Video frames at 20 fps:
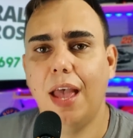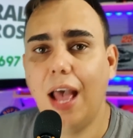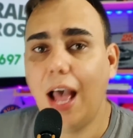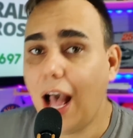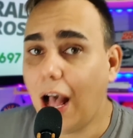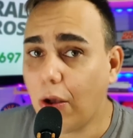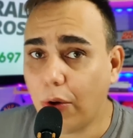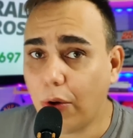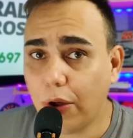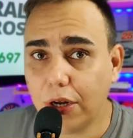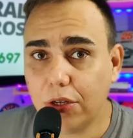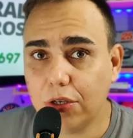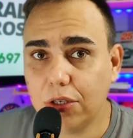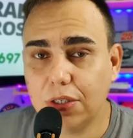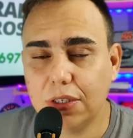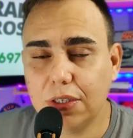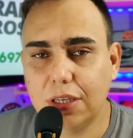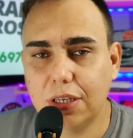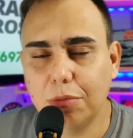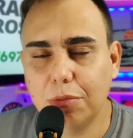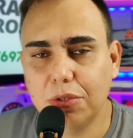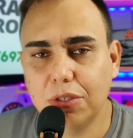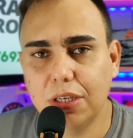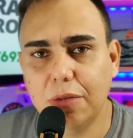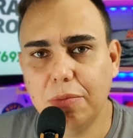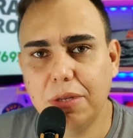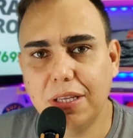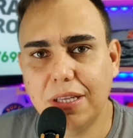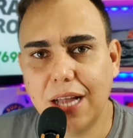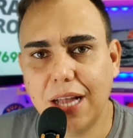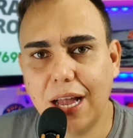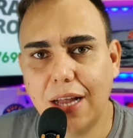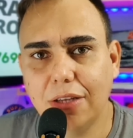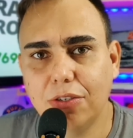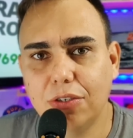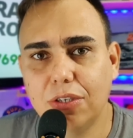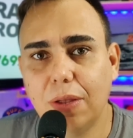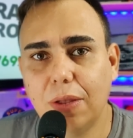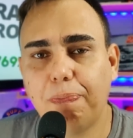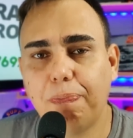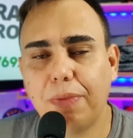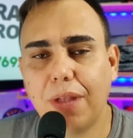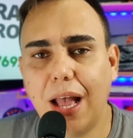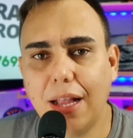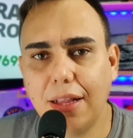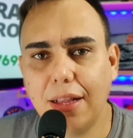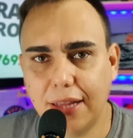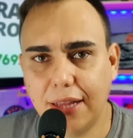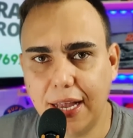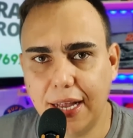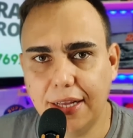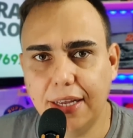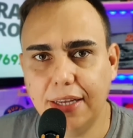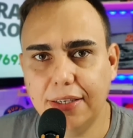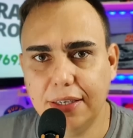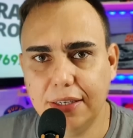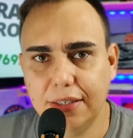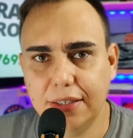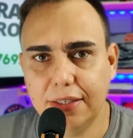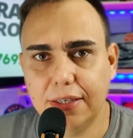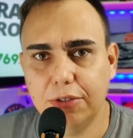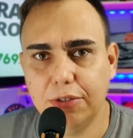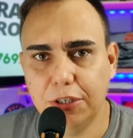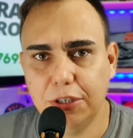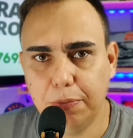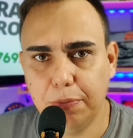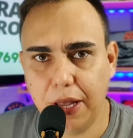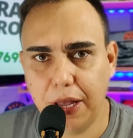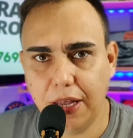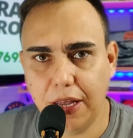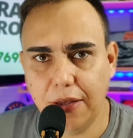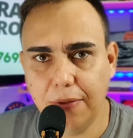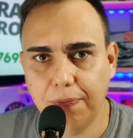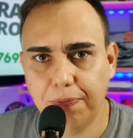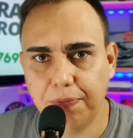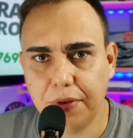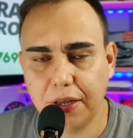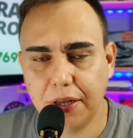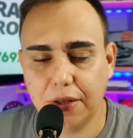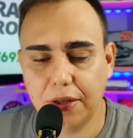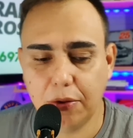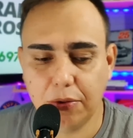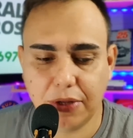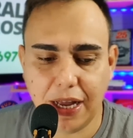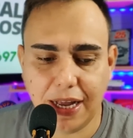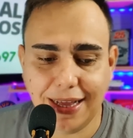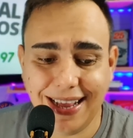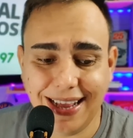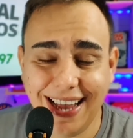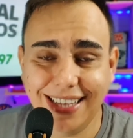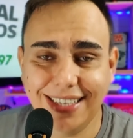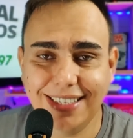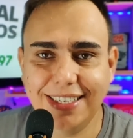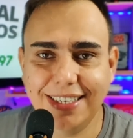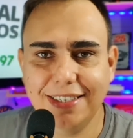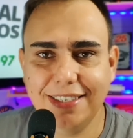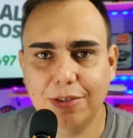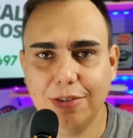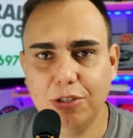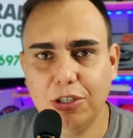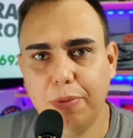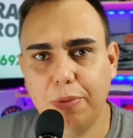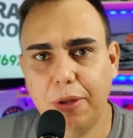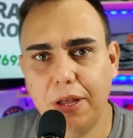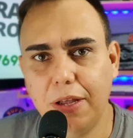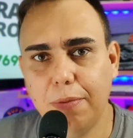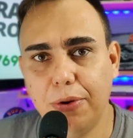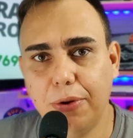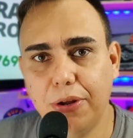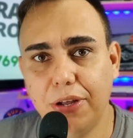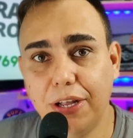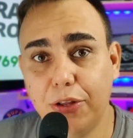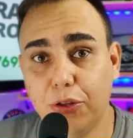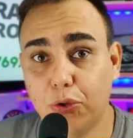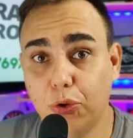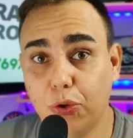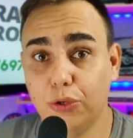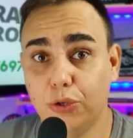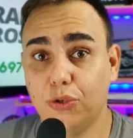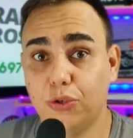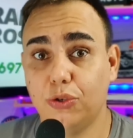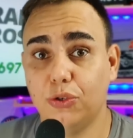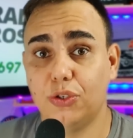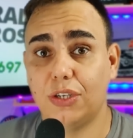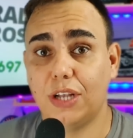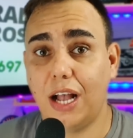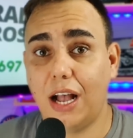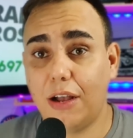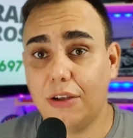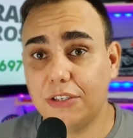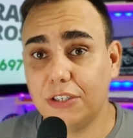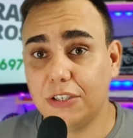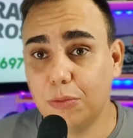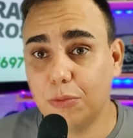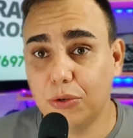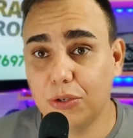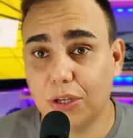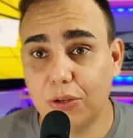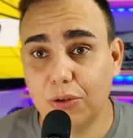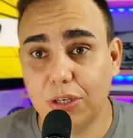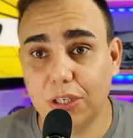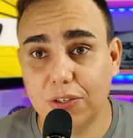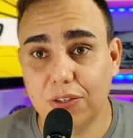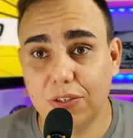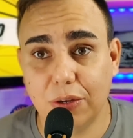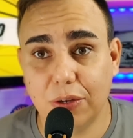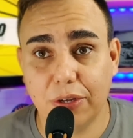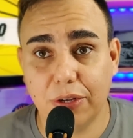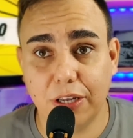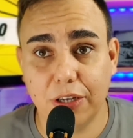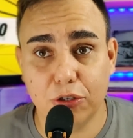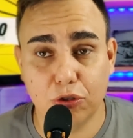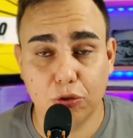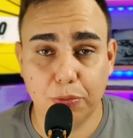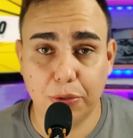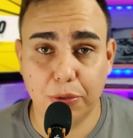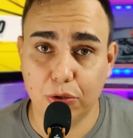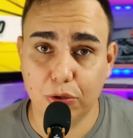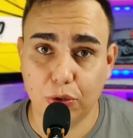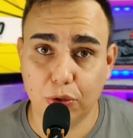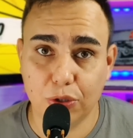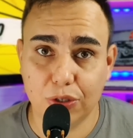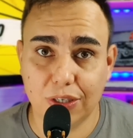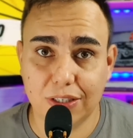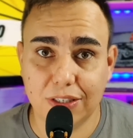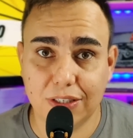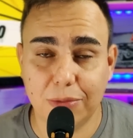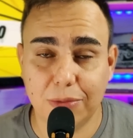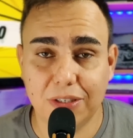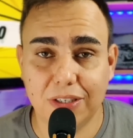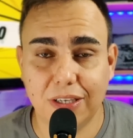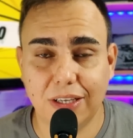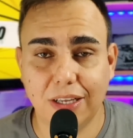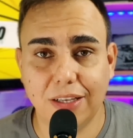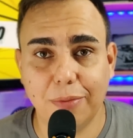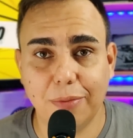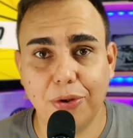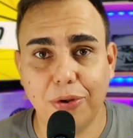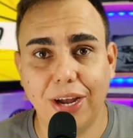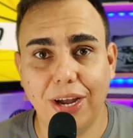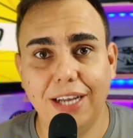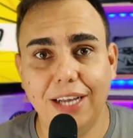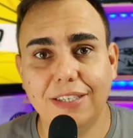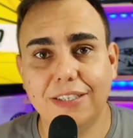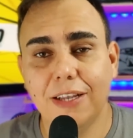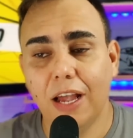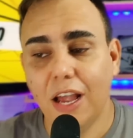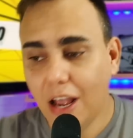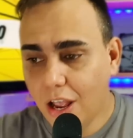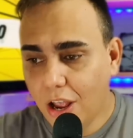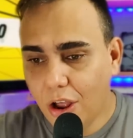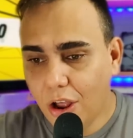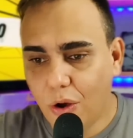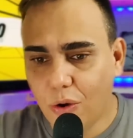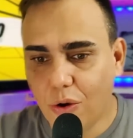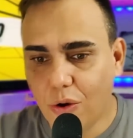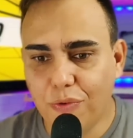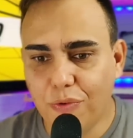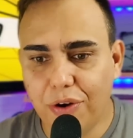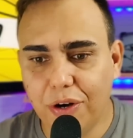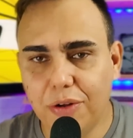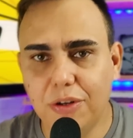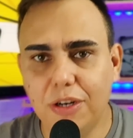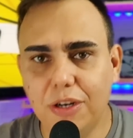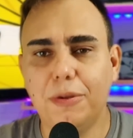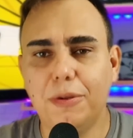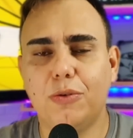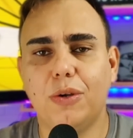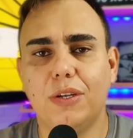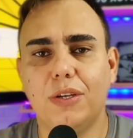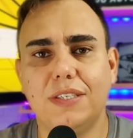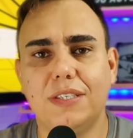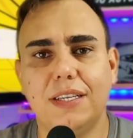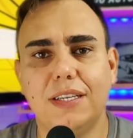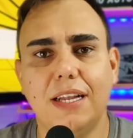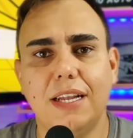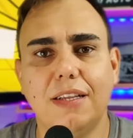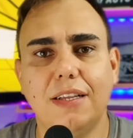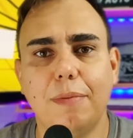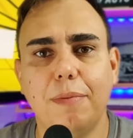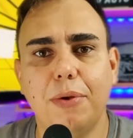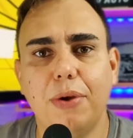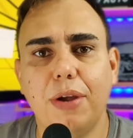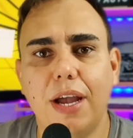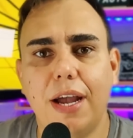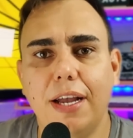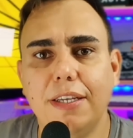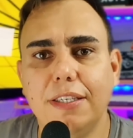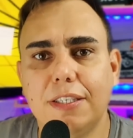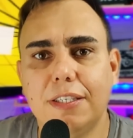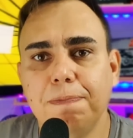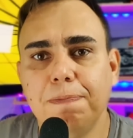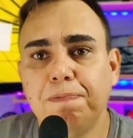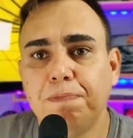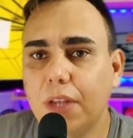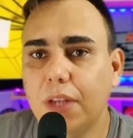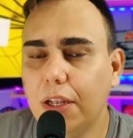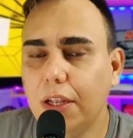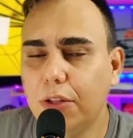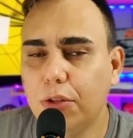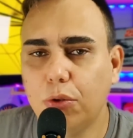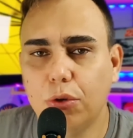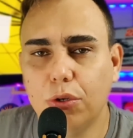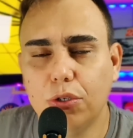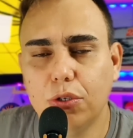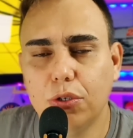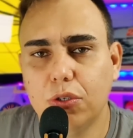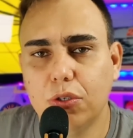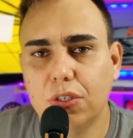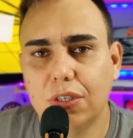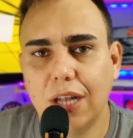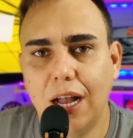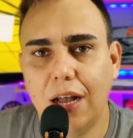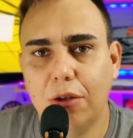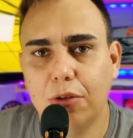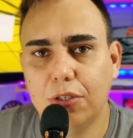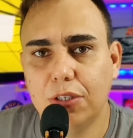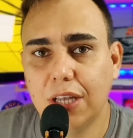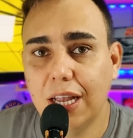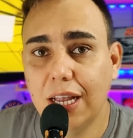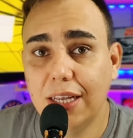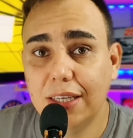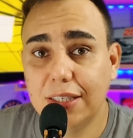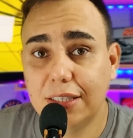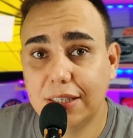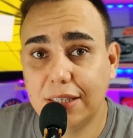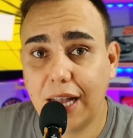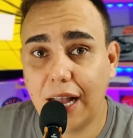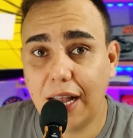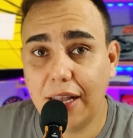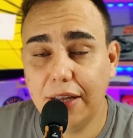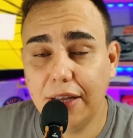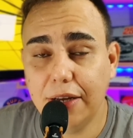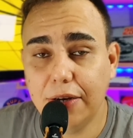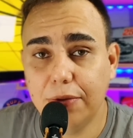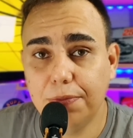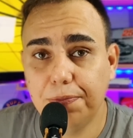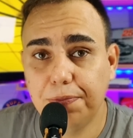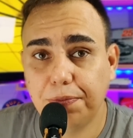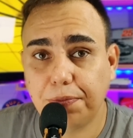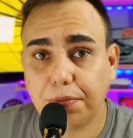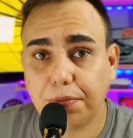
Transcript: Agora nós estamos limitados até na isenção de IPI. E não tem nem isenção de IPI, porque todos os carros, os montadores fizeram o quê? Subiram todos acima de 70 mil reais, o governo limitou a 70 mil reais e todos os carros saíram